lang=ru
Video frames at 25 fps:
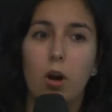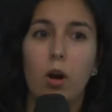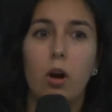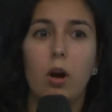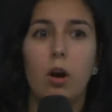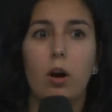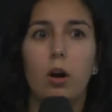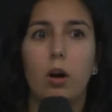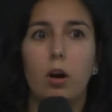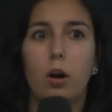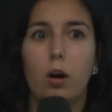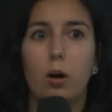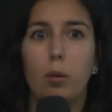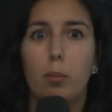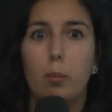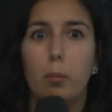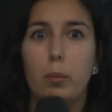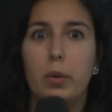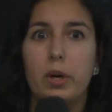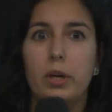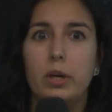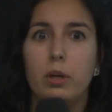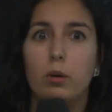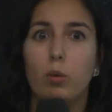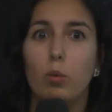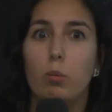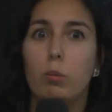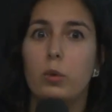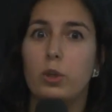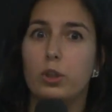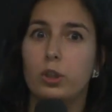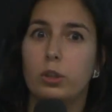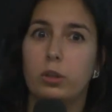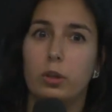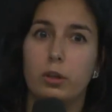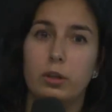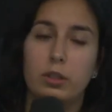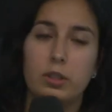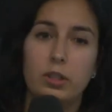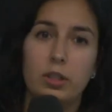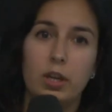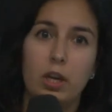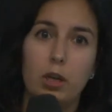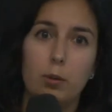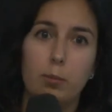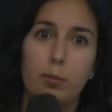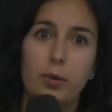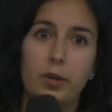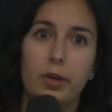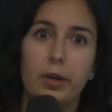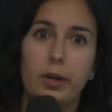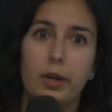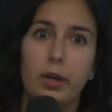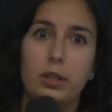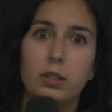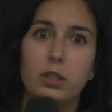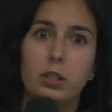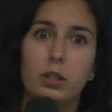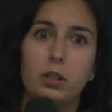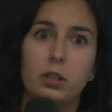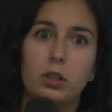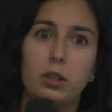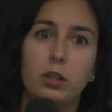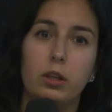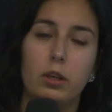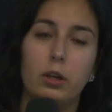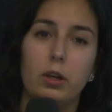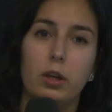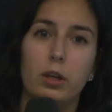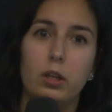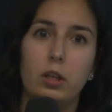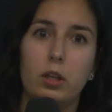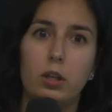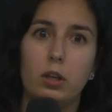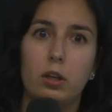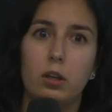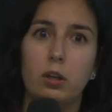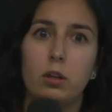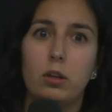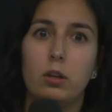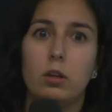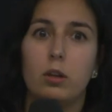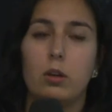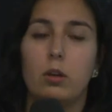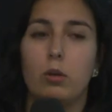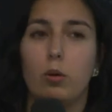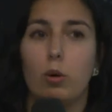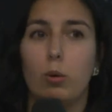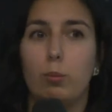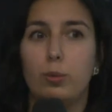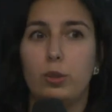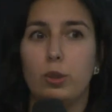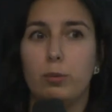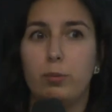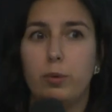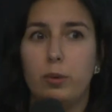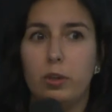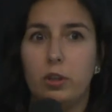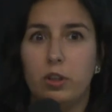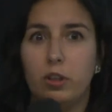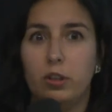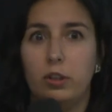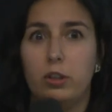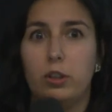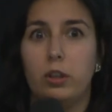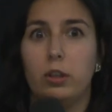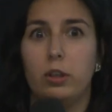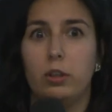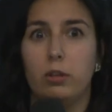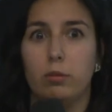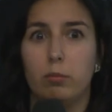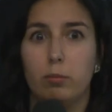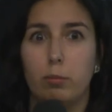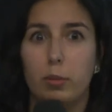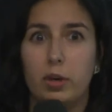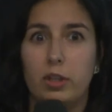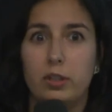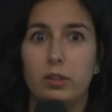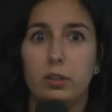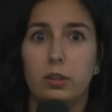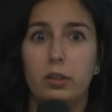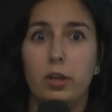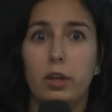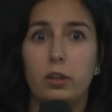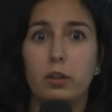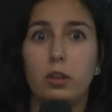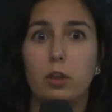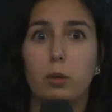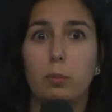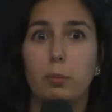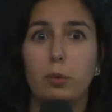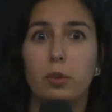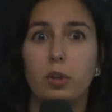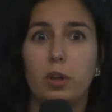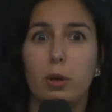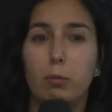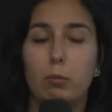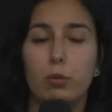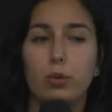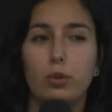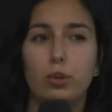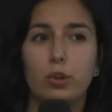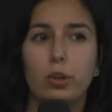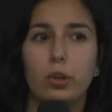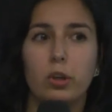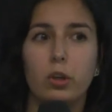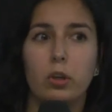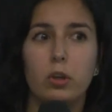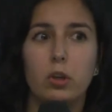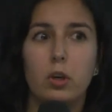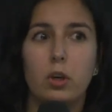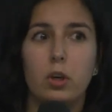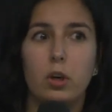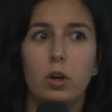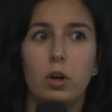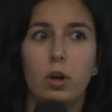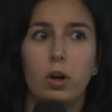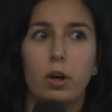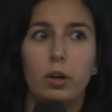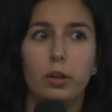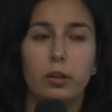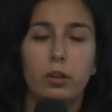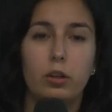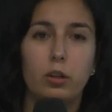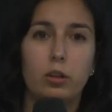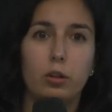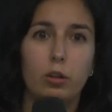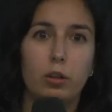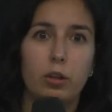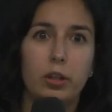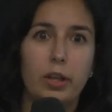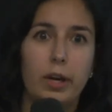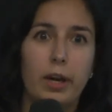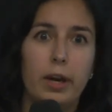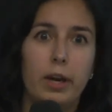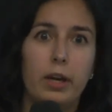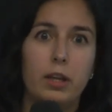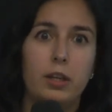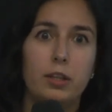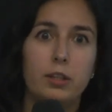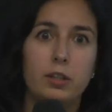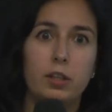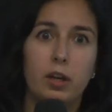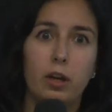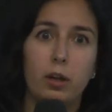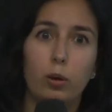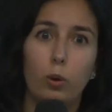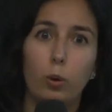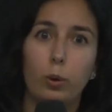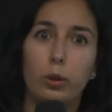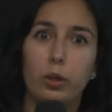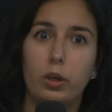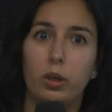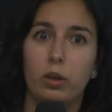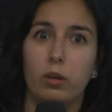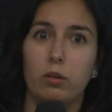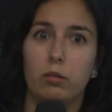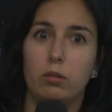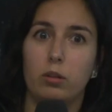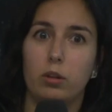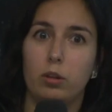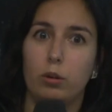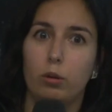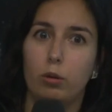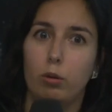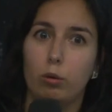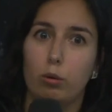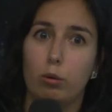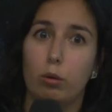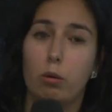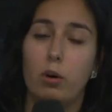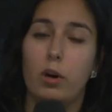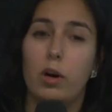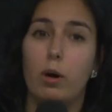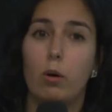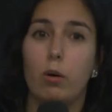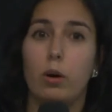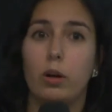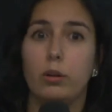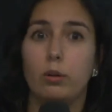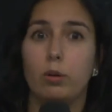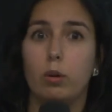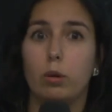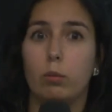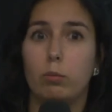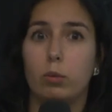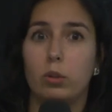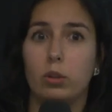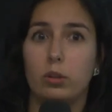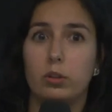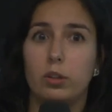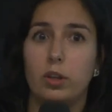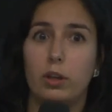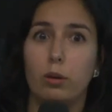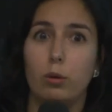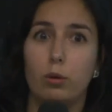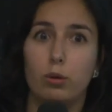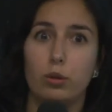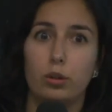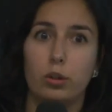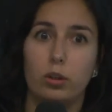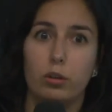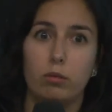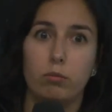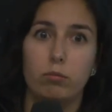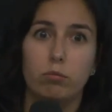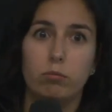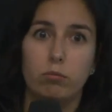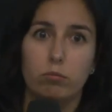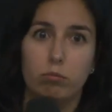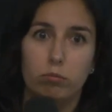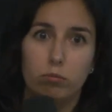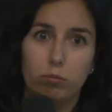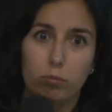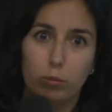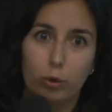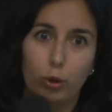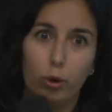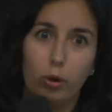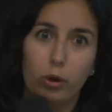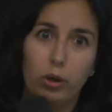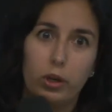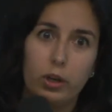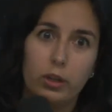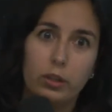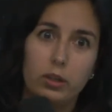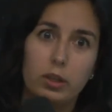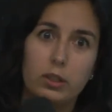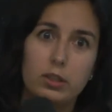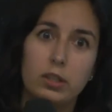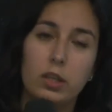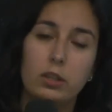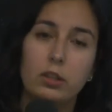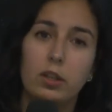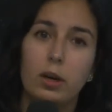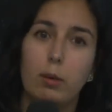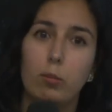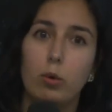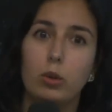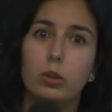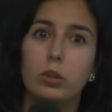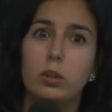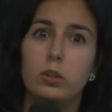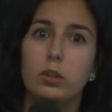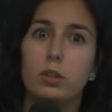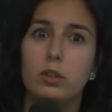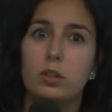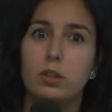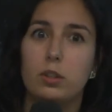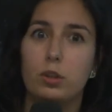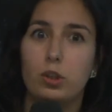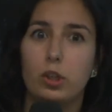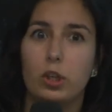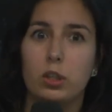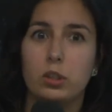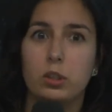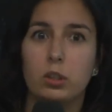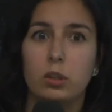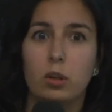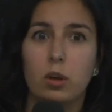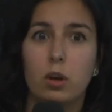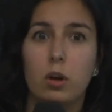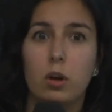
А, мы умышленно не стали переходить ни на какие общепринятые базы данных, потому что та идеология и то ноу-хау, которое было заложено много лет назад, работает и сейчас.